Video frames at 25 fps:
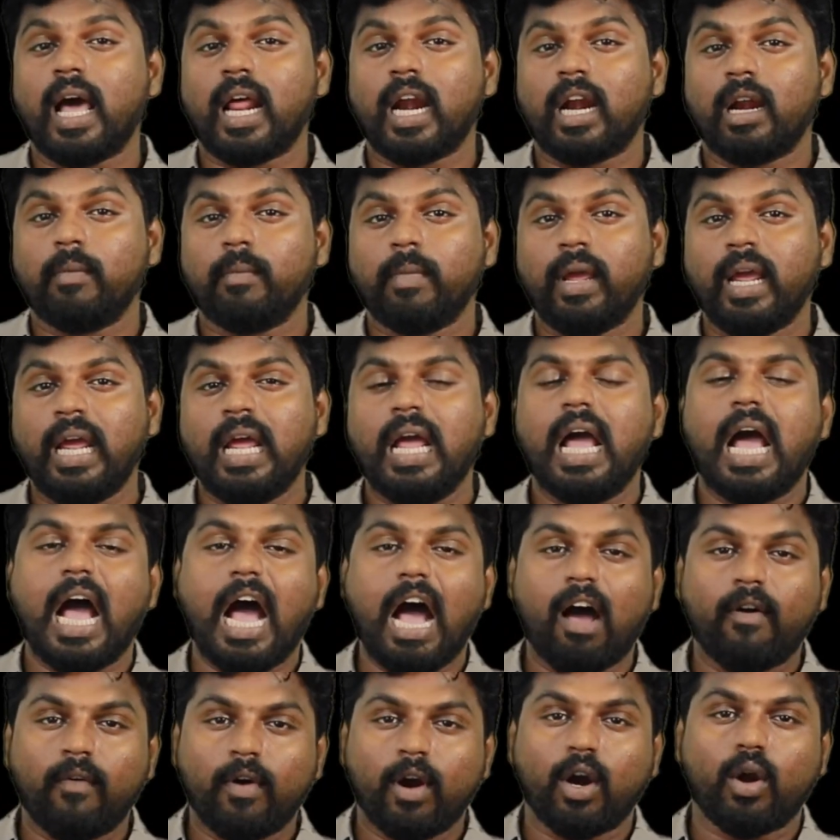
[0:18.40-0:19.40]
காரணமே
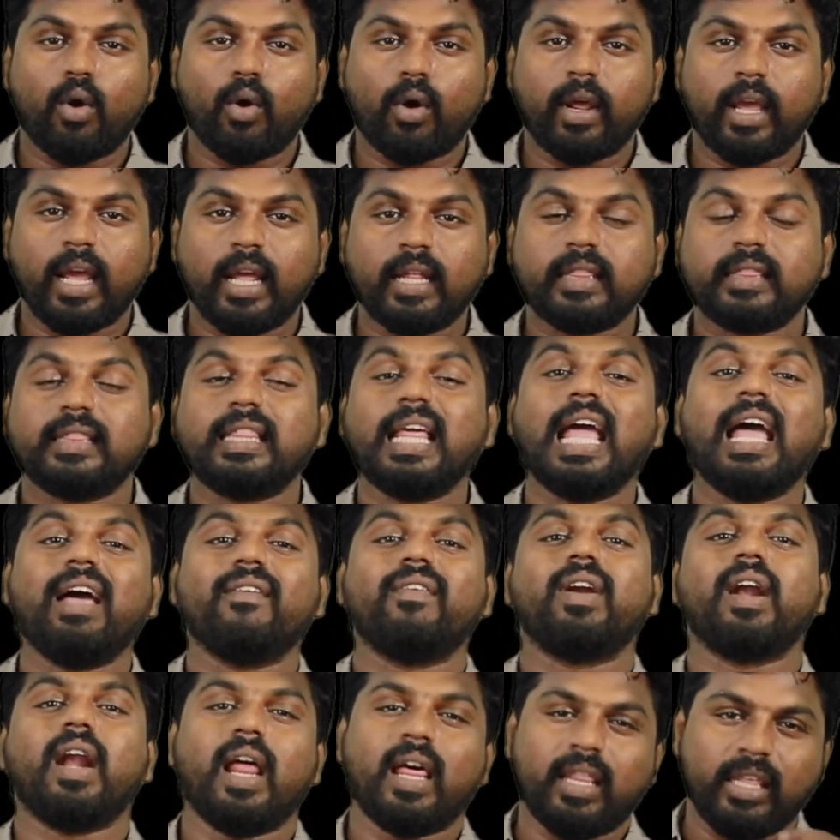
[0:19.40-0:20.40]
அவங்களுடைய
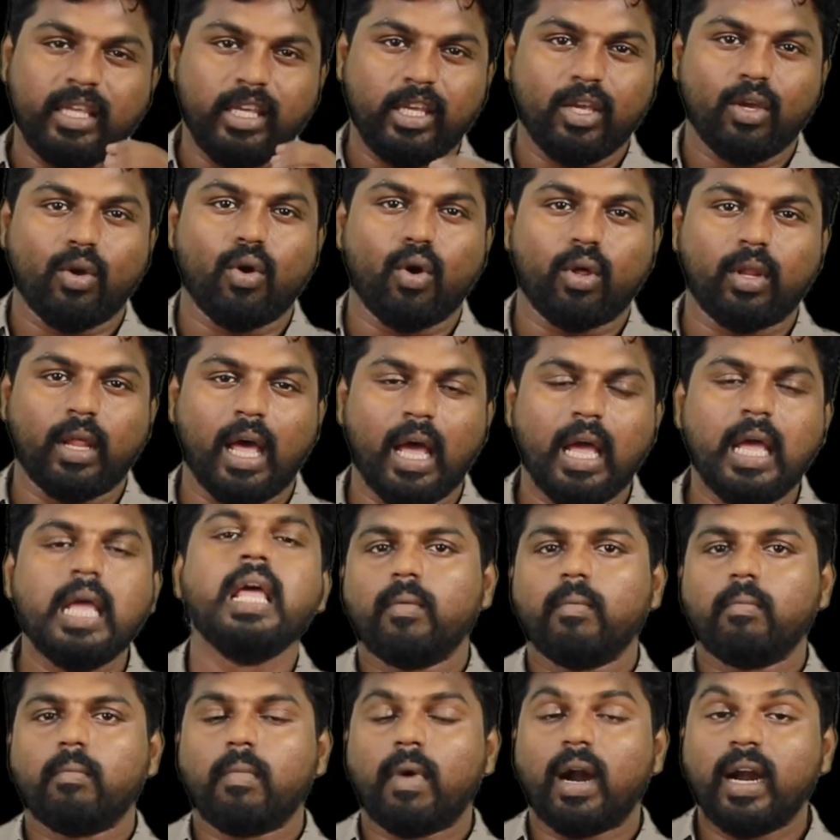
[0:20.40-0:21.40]
தேவையில்லாத ஈகோ தான்
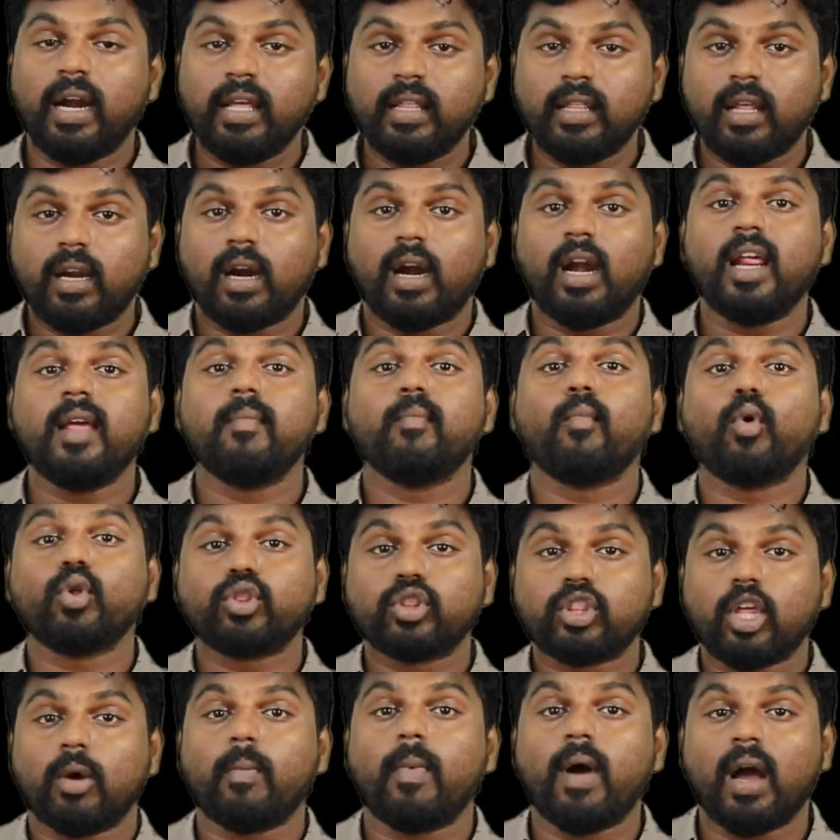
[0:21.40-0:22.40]
மனிதர்களை
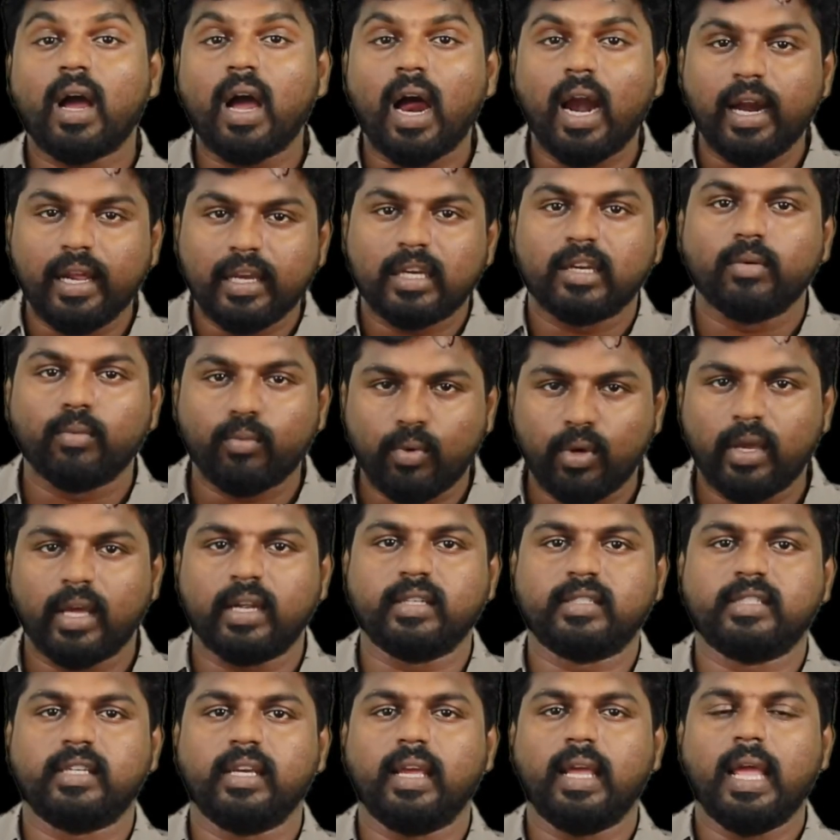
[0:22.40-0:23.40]
மொத்தமாக அழிக்கும்
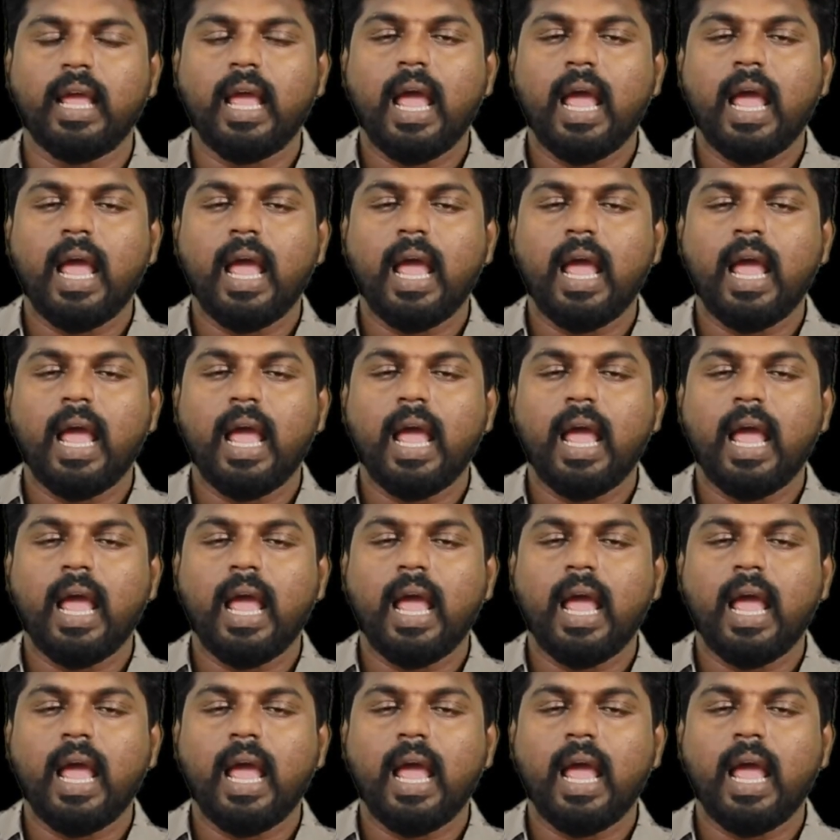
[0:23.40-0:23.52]
முயற்சி